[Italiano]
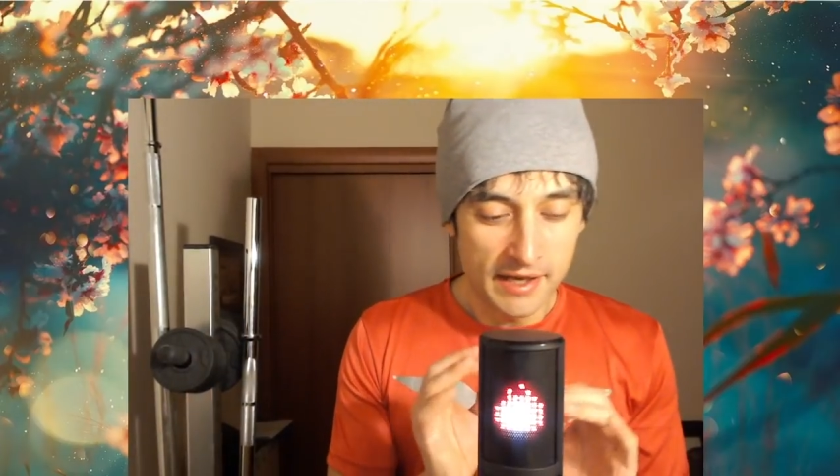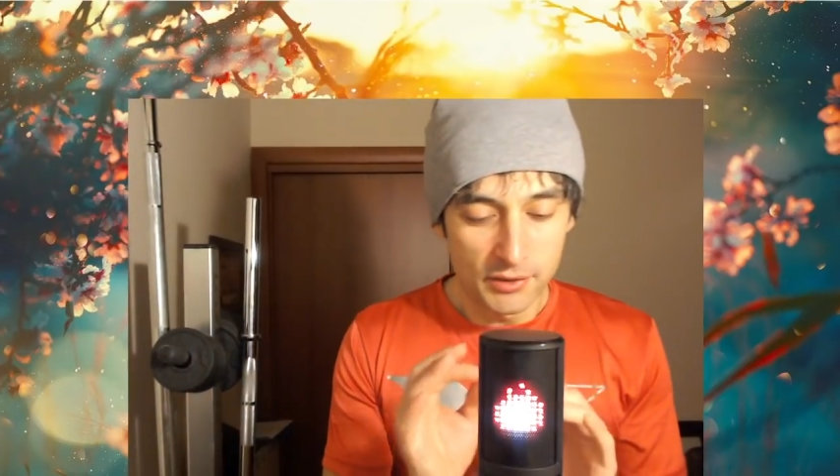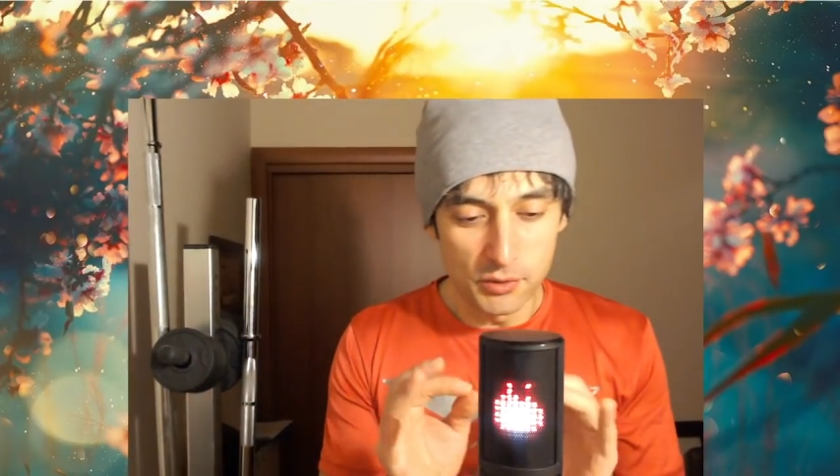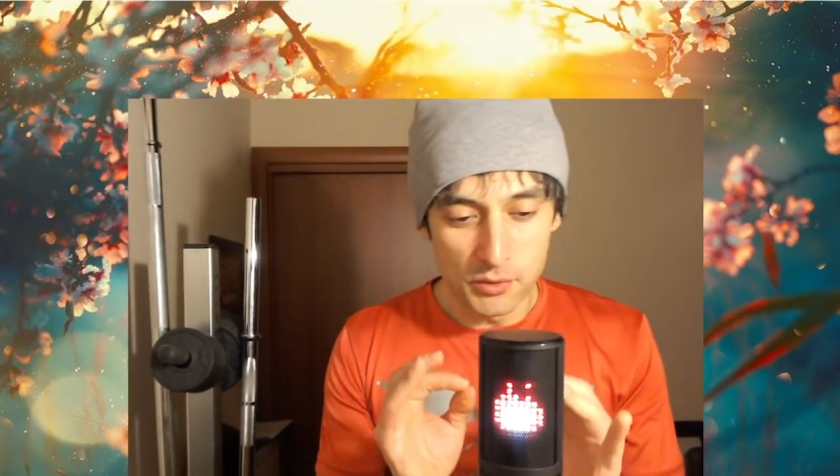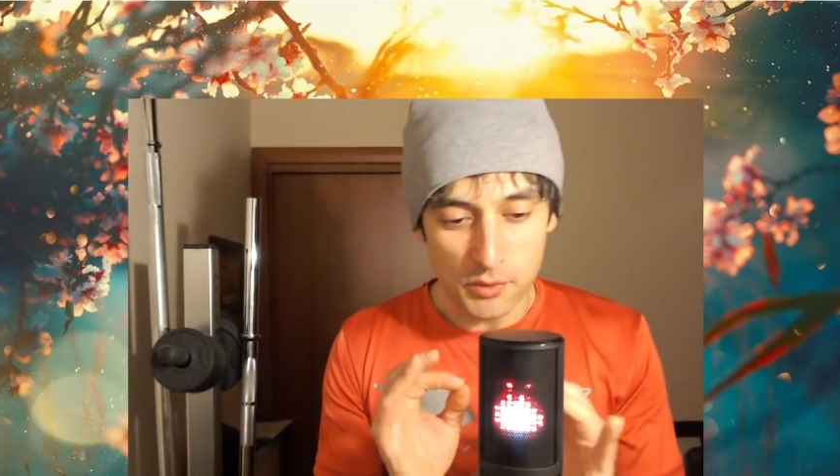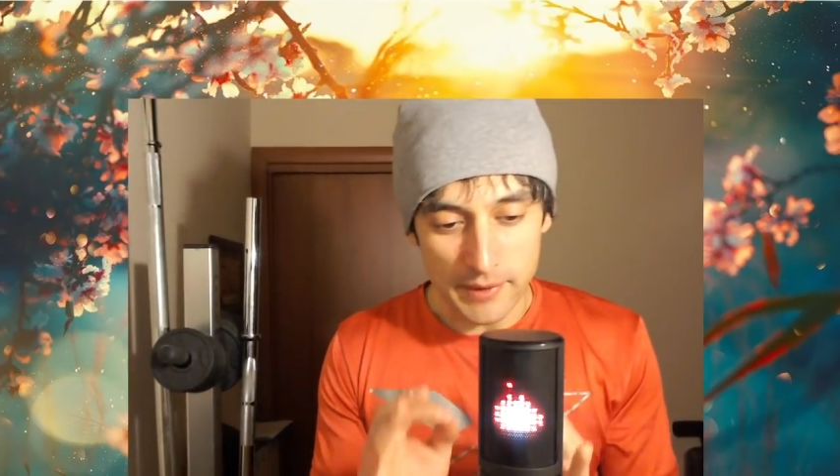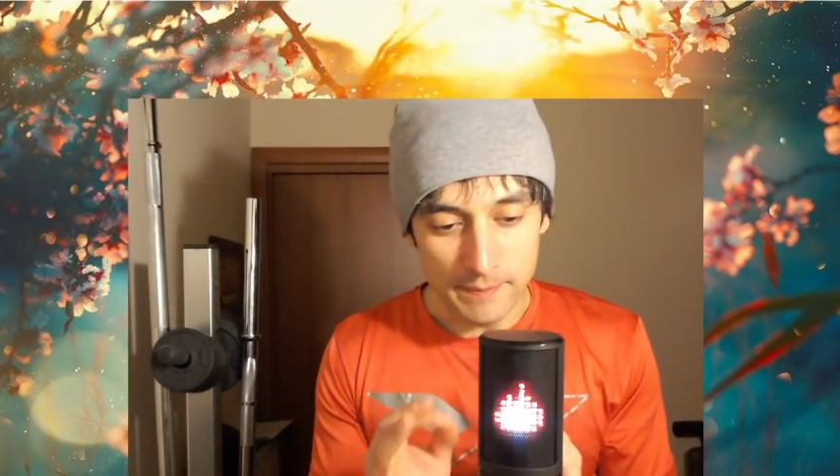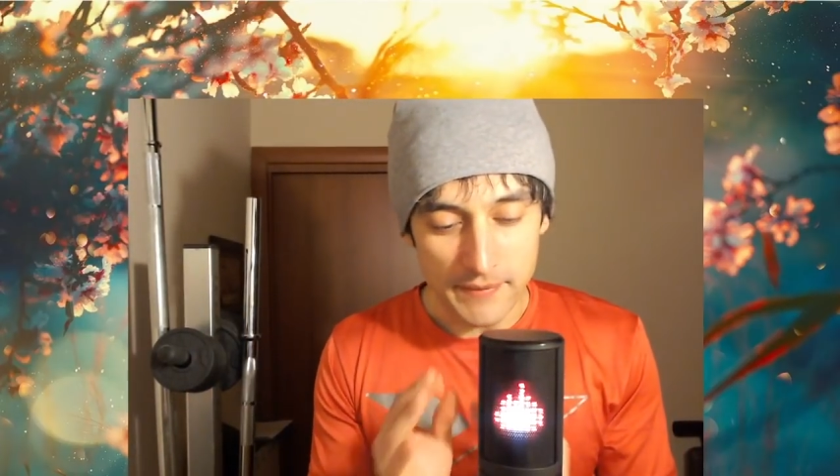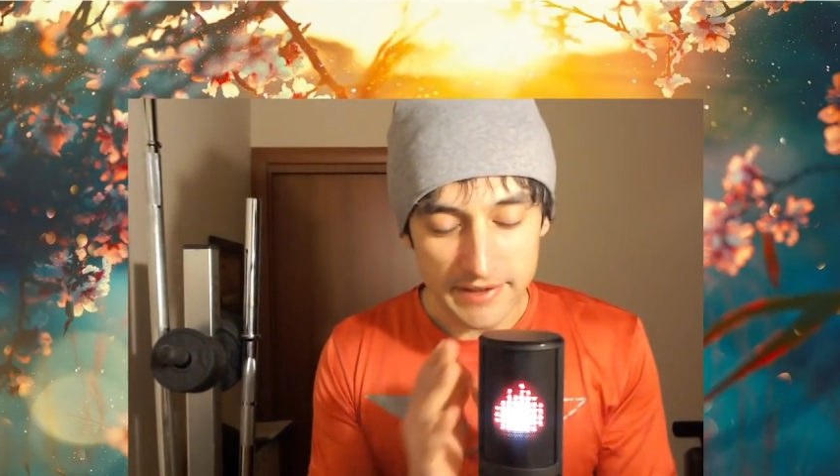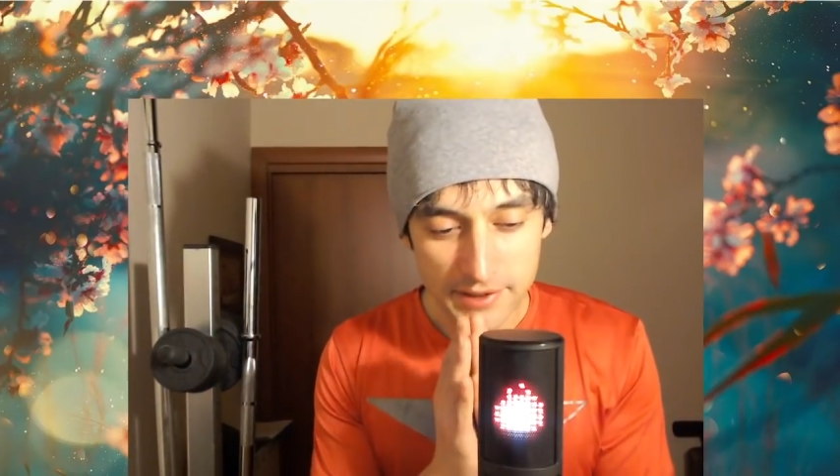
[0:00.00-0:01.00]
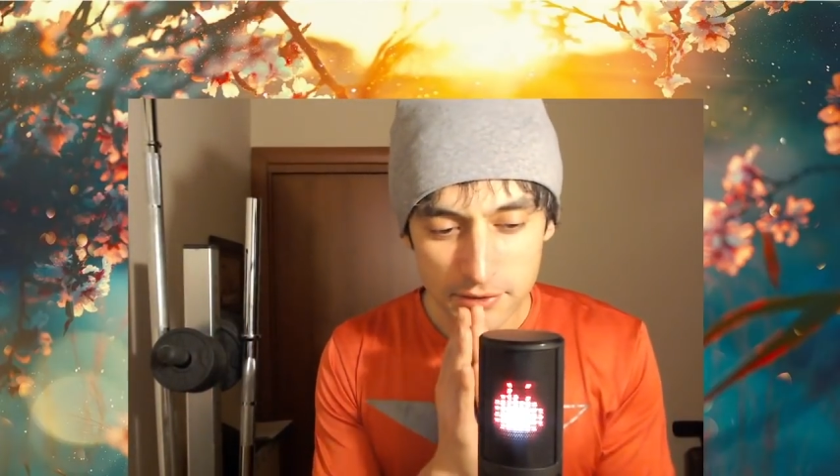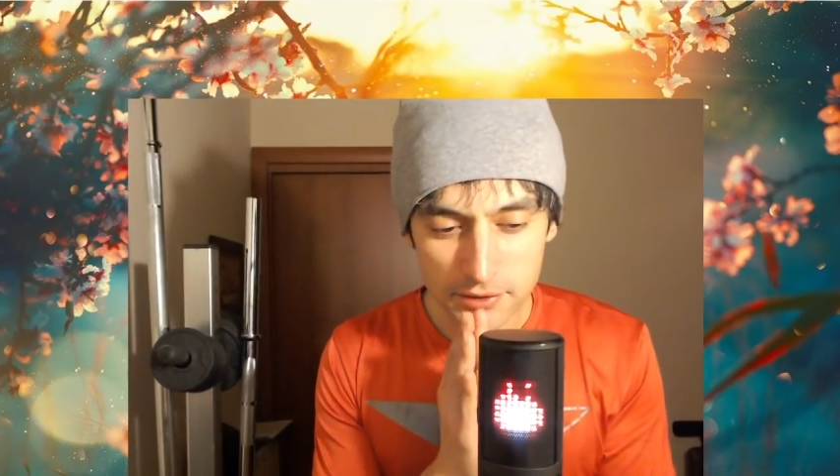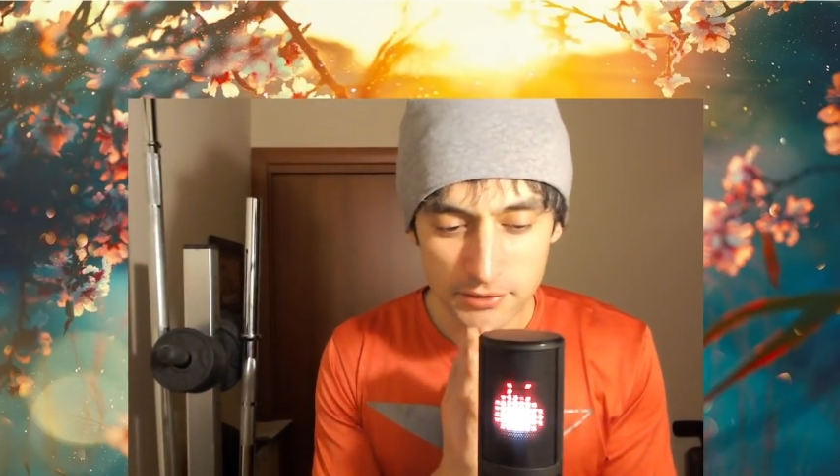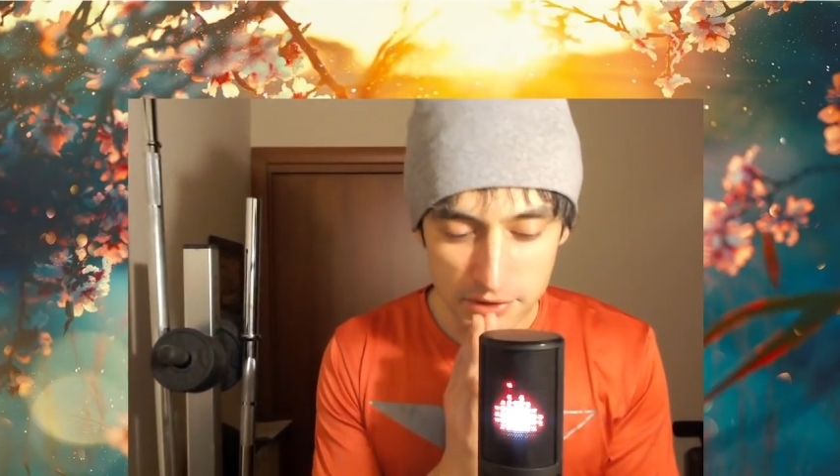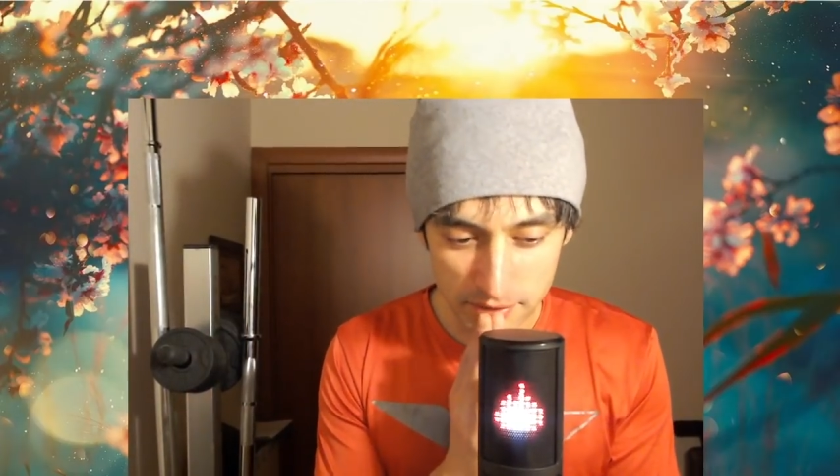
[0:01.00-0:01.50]
Dunque,
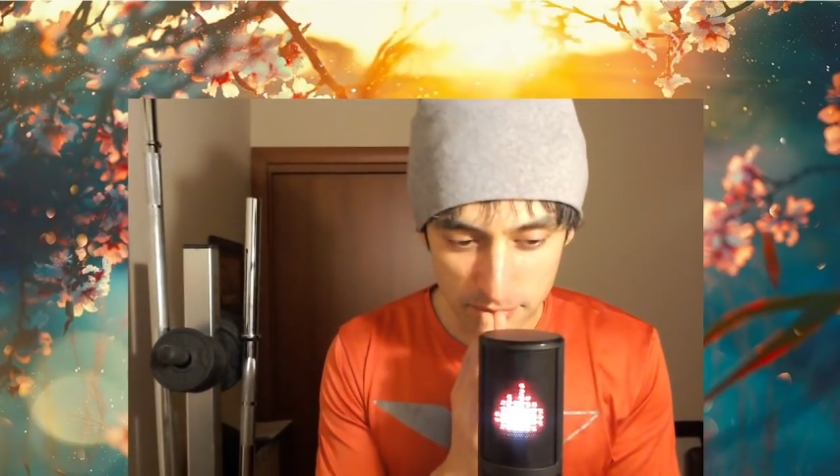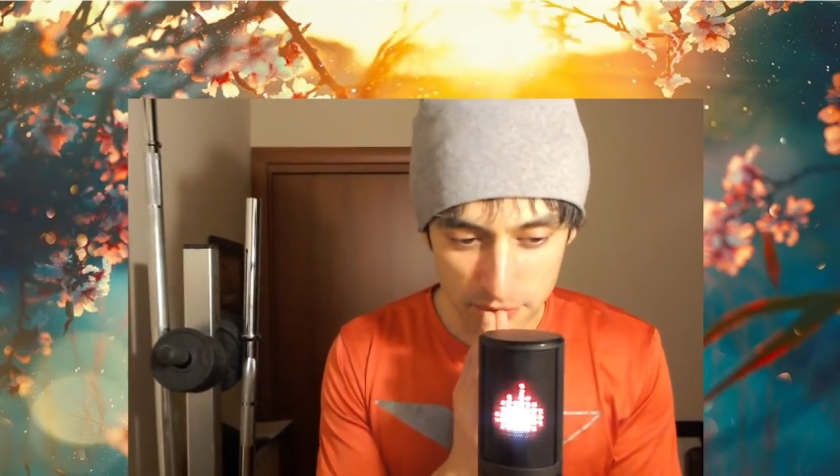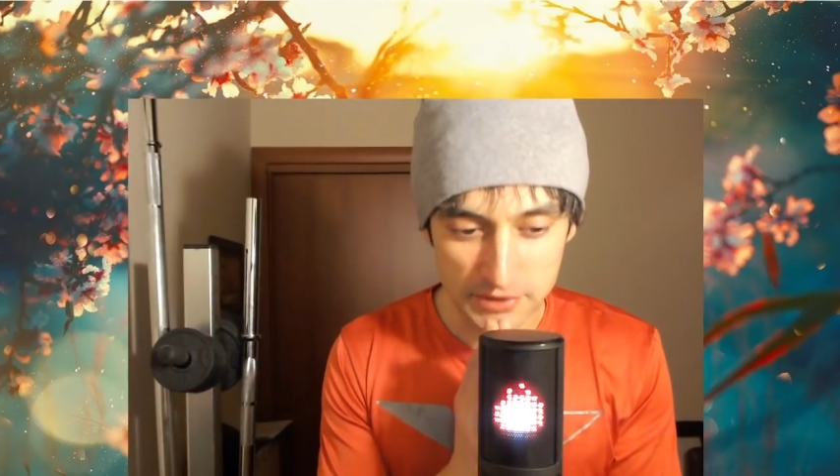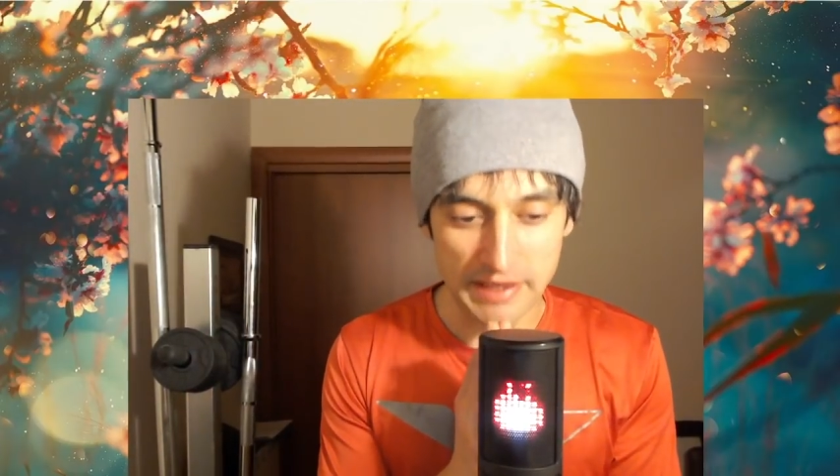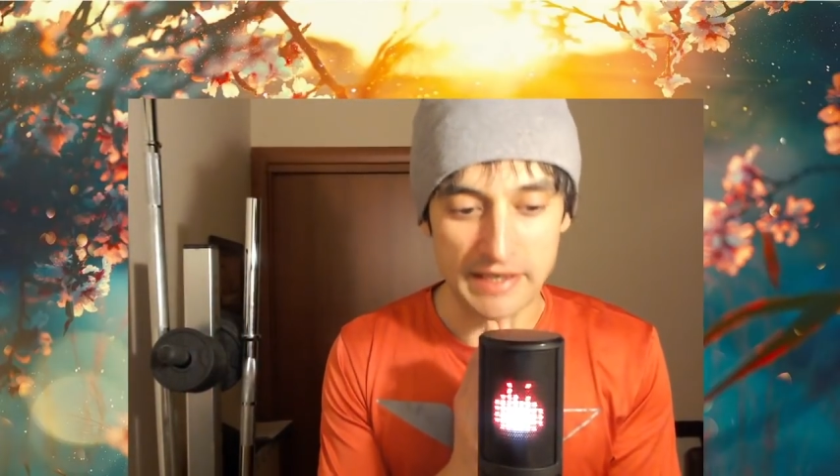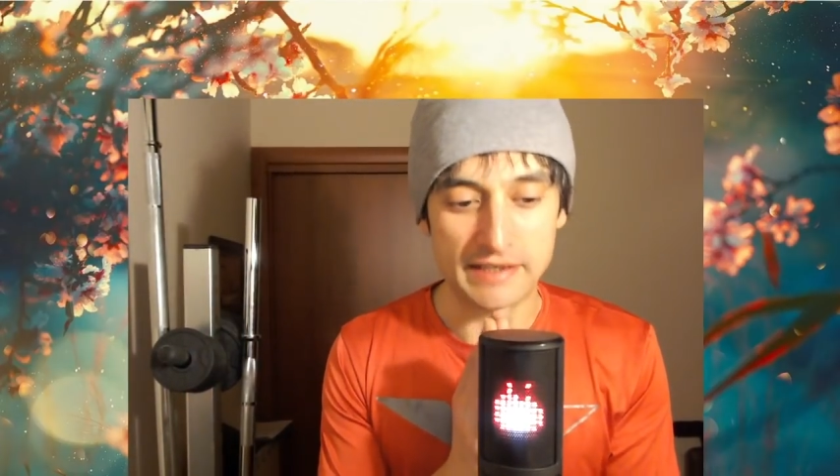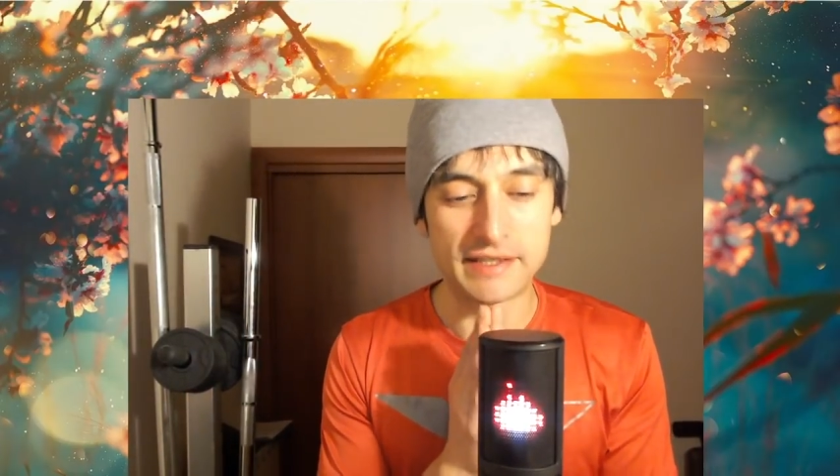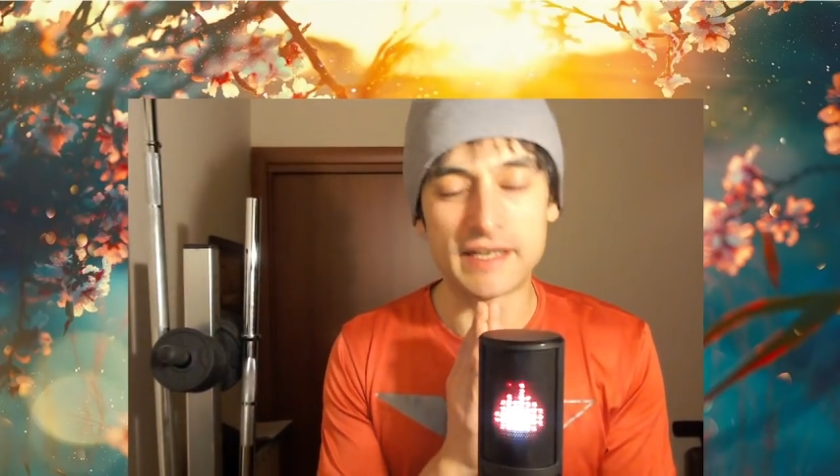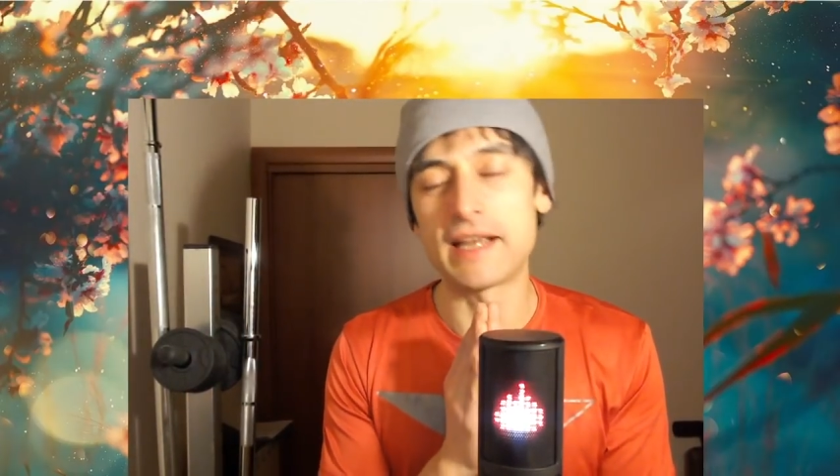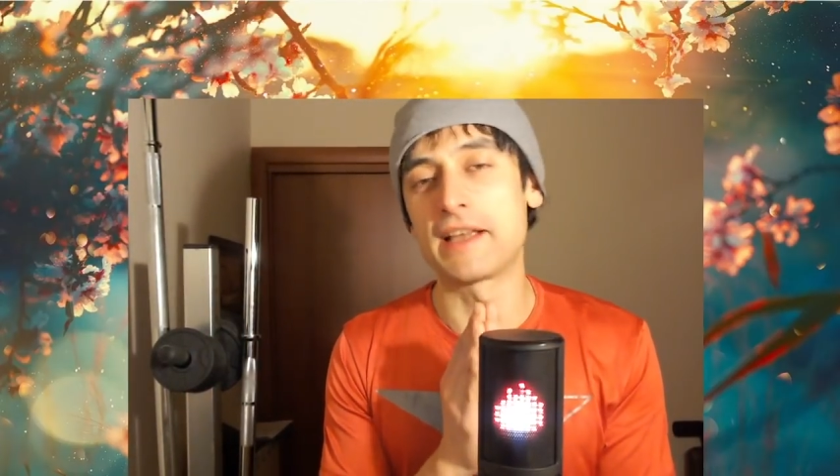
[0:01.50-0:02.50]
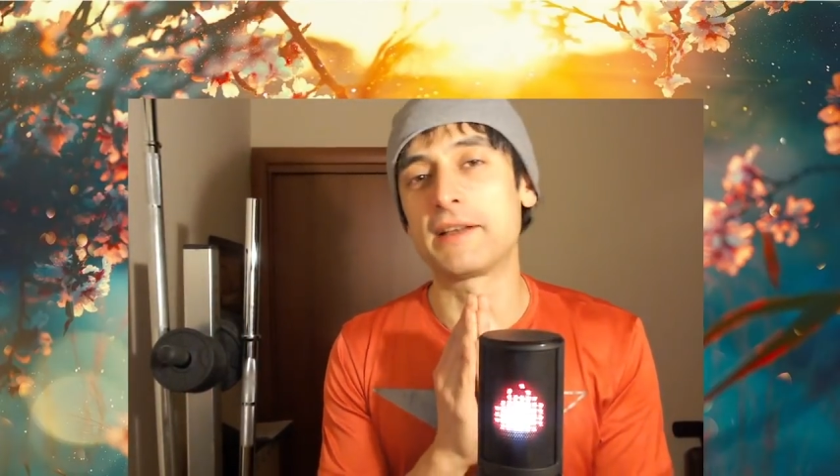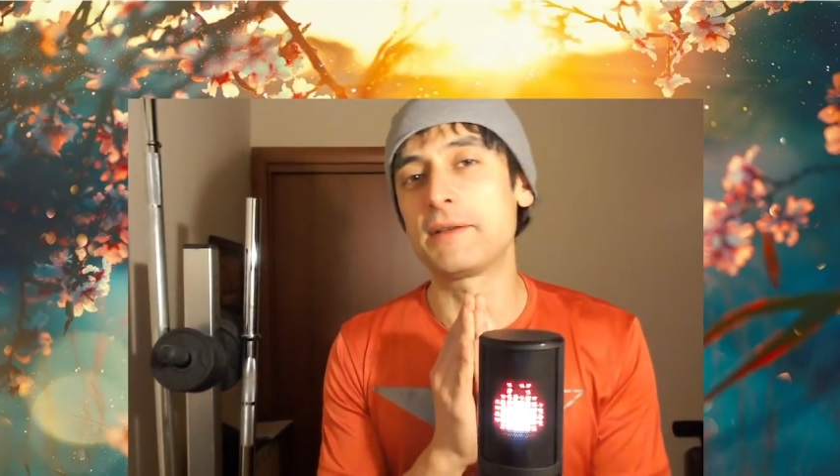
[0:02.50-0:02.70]
secondo Jean-Paul Sartre è